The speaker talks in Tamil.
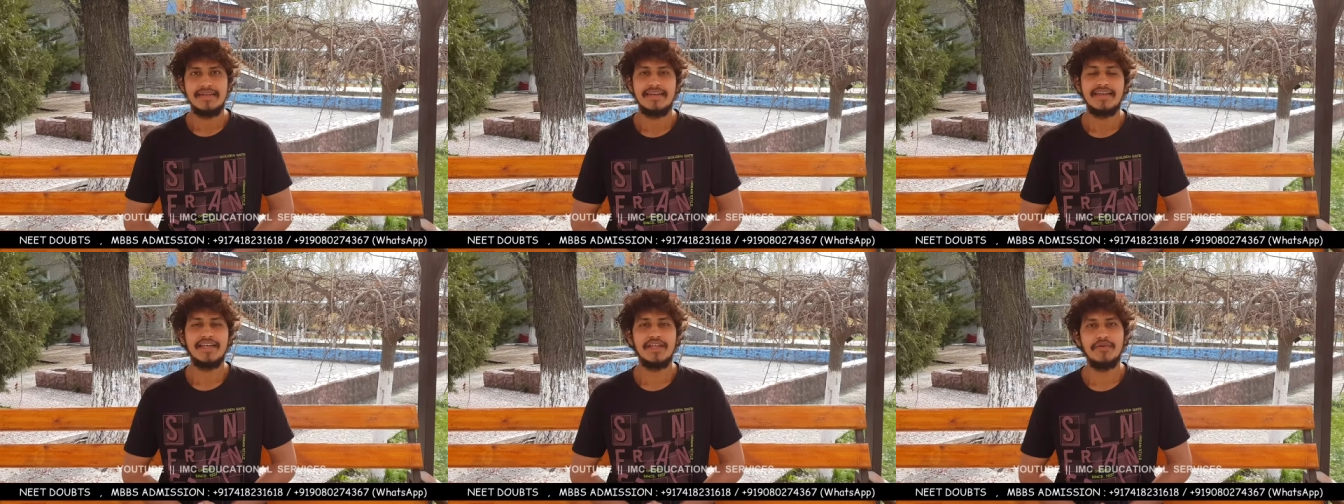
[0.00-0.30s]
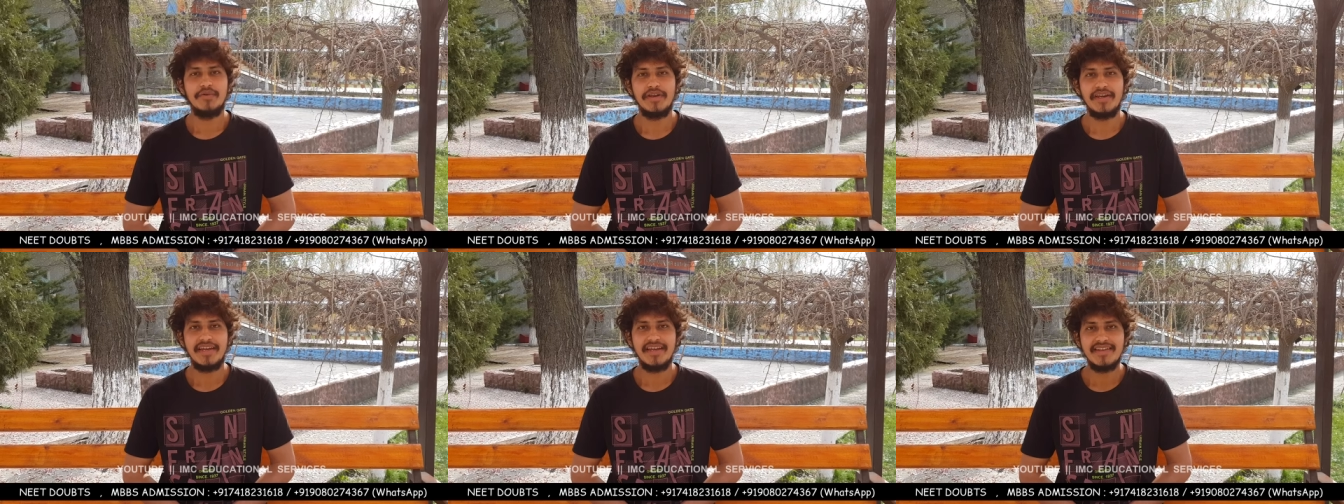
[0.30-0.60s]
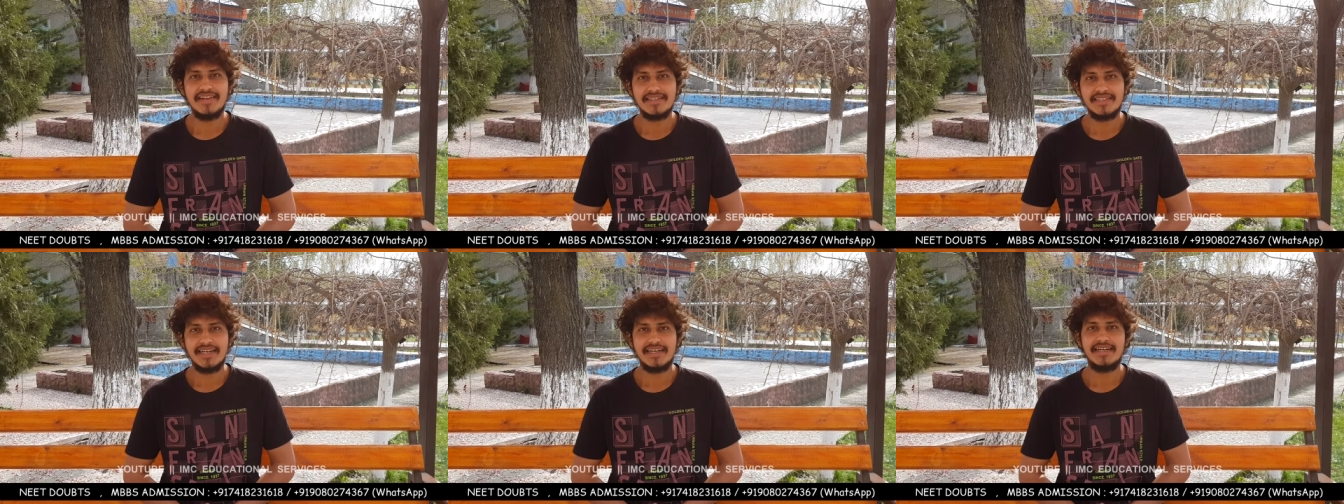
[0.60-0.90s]
இது
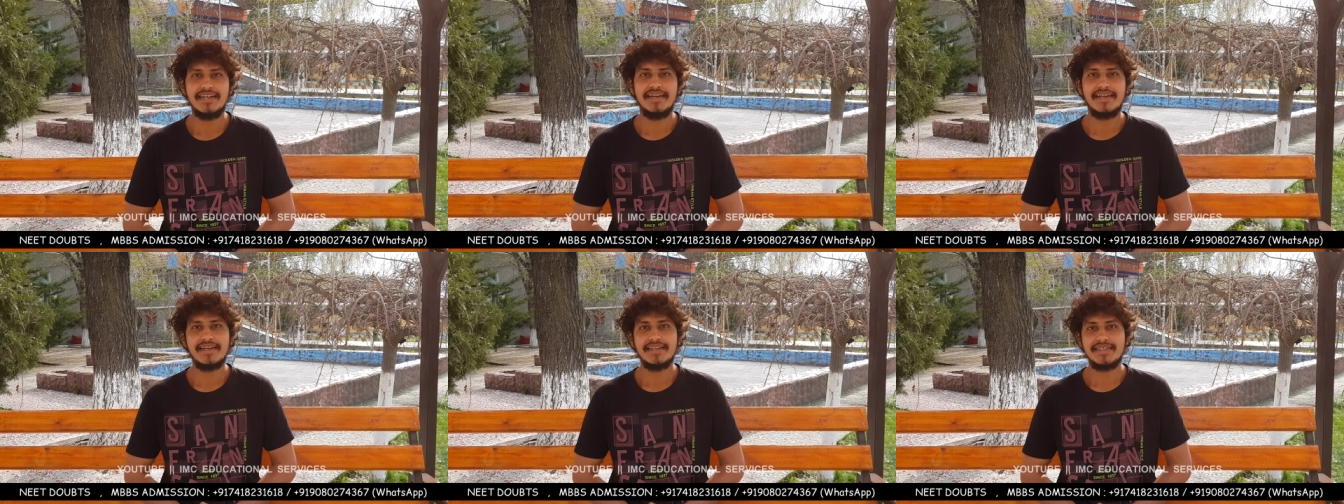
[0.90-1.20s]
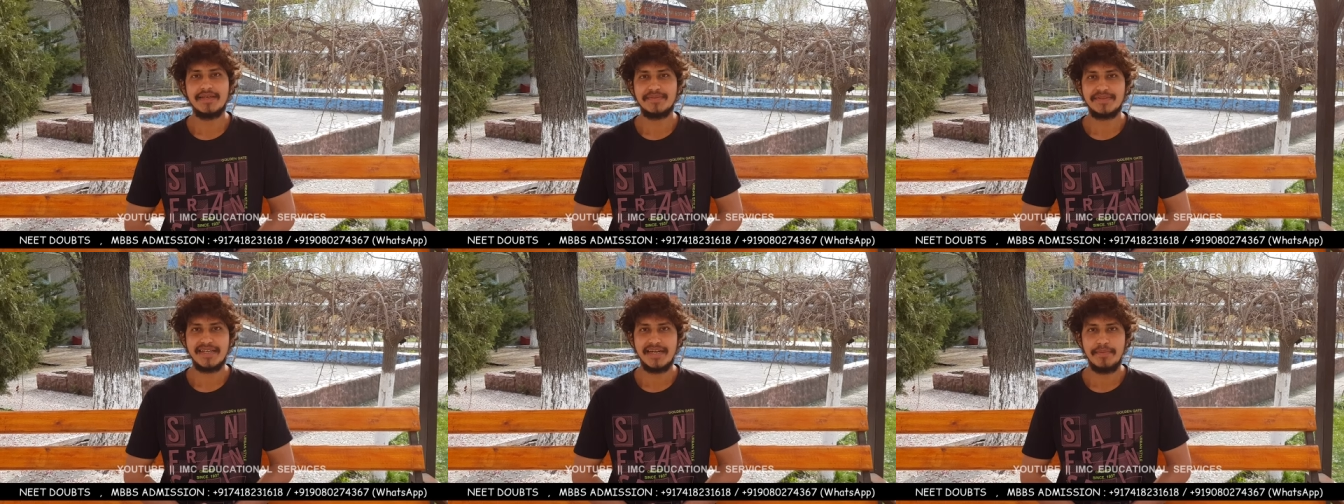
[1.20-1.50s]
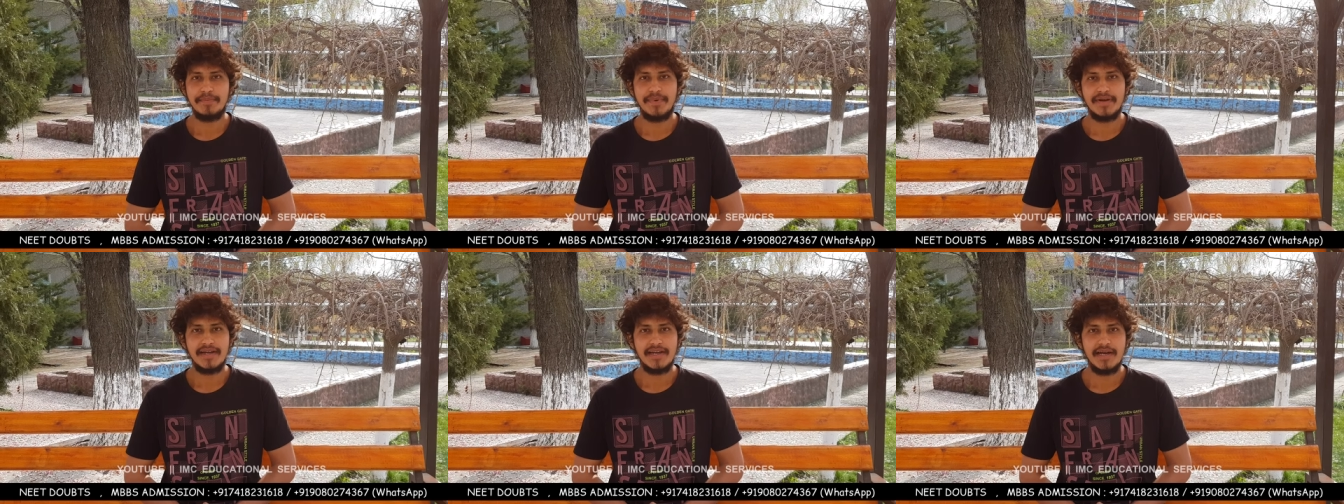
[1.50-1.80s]
வரைக்கும் இந்த சேனல் நீங்கள்
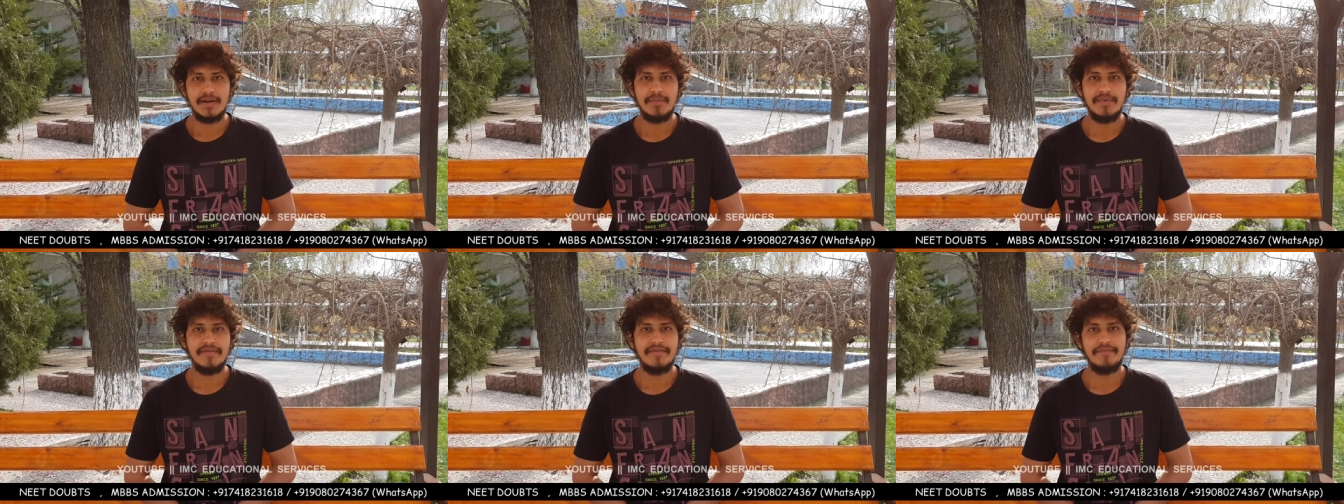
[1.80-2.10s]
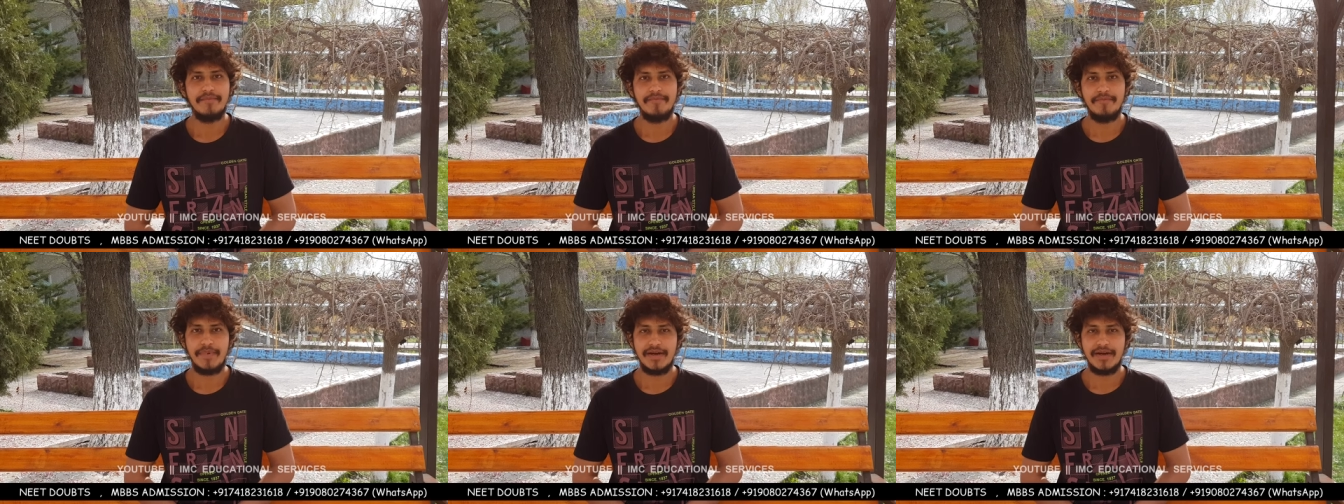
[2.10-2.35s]
சப்ஸ்கிரைப் பண்ணாமல்